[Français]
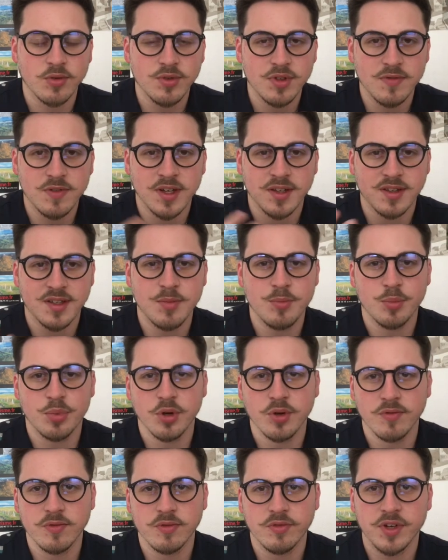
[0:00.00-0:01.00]
l'univers
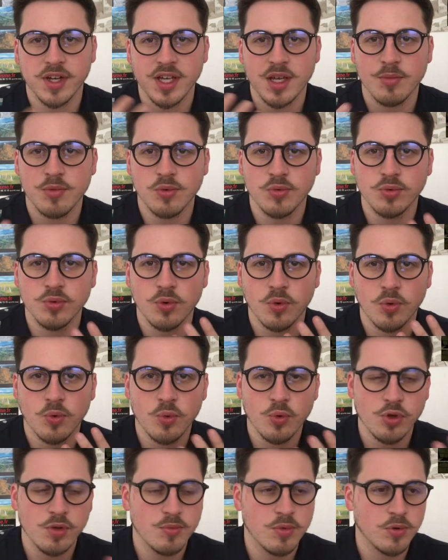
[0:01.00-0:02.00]
steampunk. Vous verrez, il y a beaucoup de
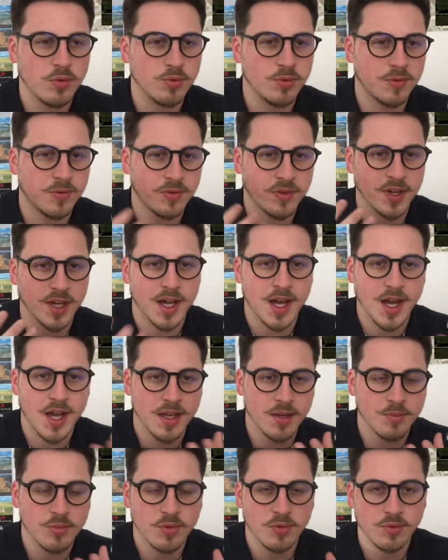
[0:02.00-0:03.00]
rouille, beaucoup de
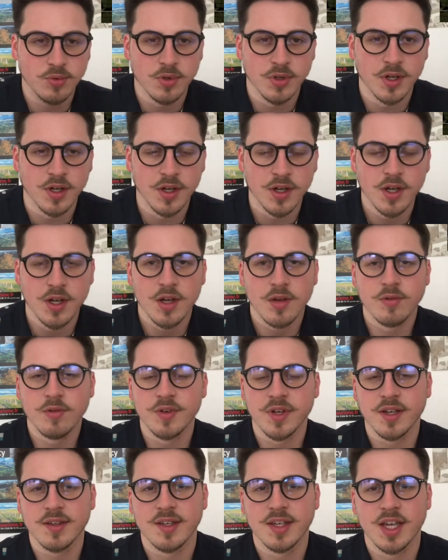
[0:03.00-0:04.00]
ferraille, beaucoup de... vous
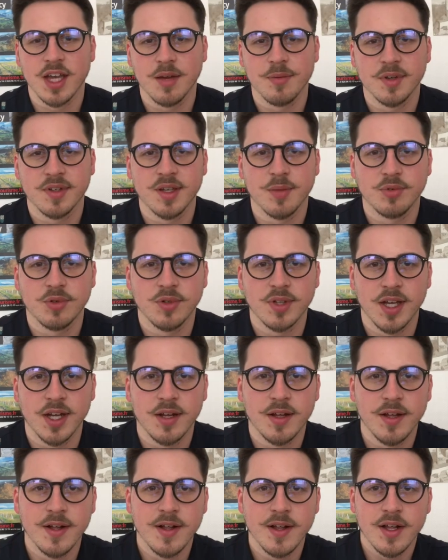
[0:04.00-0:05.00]
verrez, c'est quand même
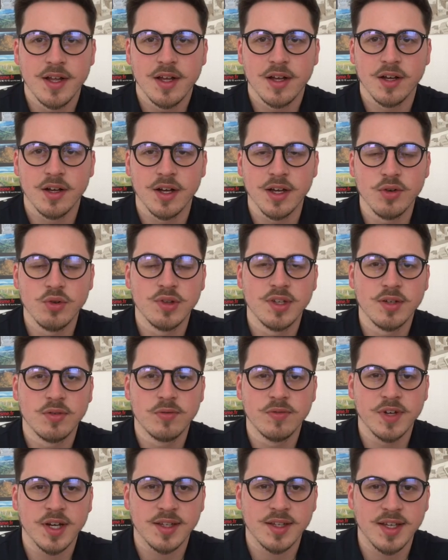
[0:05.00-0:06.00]
exceptionnel. et une
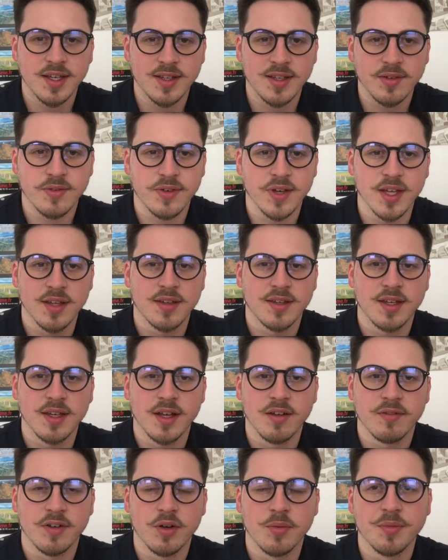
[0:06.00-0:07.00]
découverte a été faite et
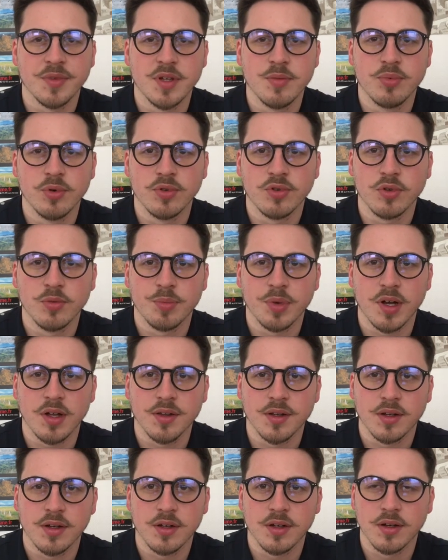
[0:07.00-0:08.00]
elle va un petit peu se
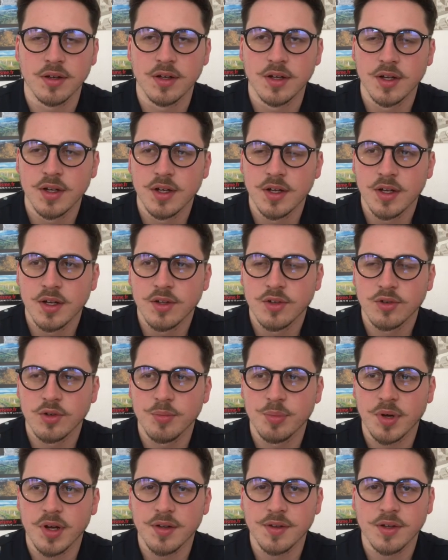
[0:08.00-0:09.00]
prendre se
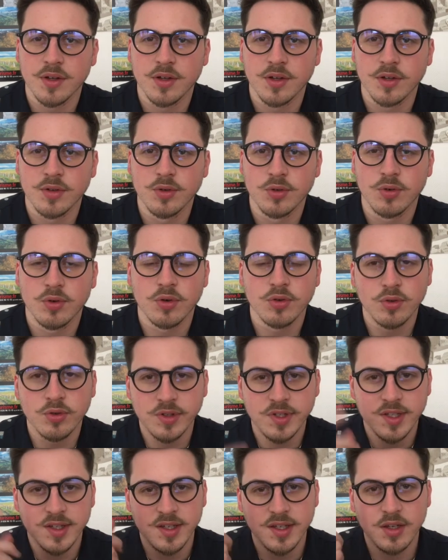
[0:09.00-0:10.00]
prendre de
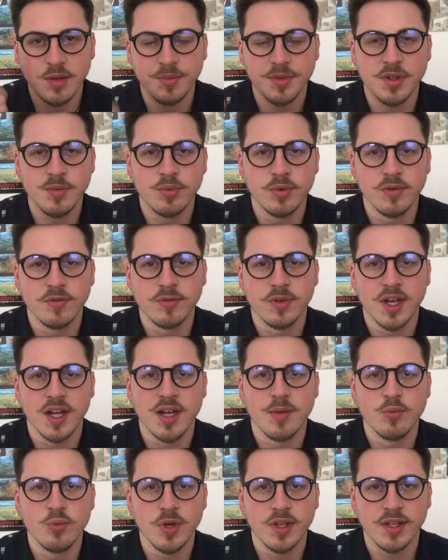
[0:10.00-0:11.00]
curiosité un petit peu, vu
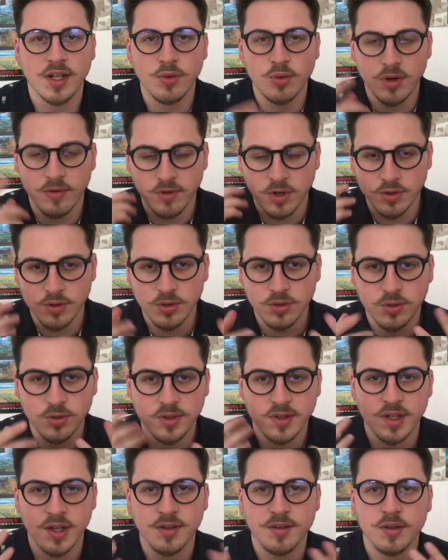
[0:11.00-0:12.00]
qu'elle est muette, elle doit avoir d'autres
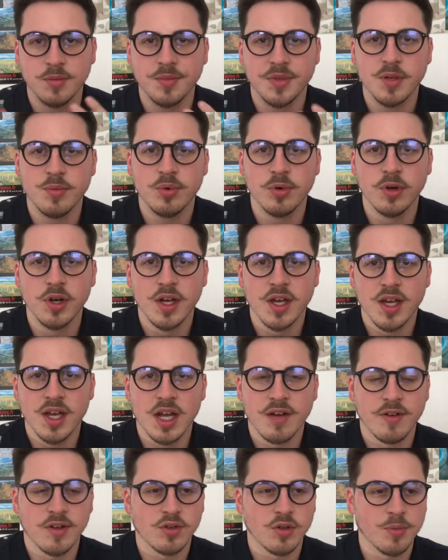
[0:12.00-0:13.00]
sens un petit peu,
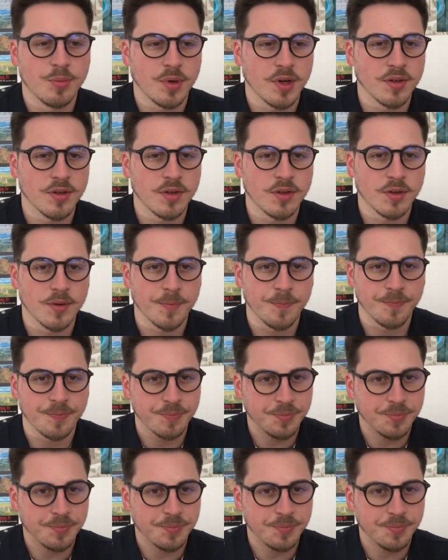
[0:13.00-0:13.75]
elle va se prendre,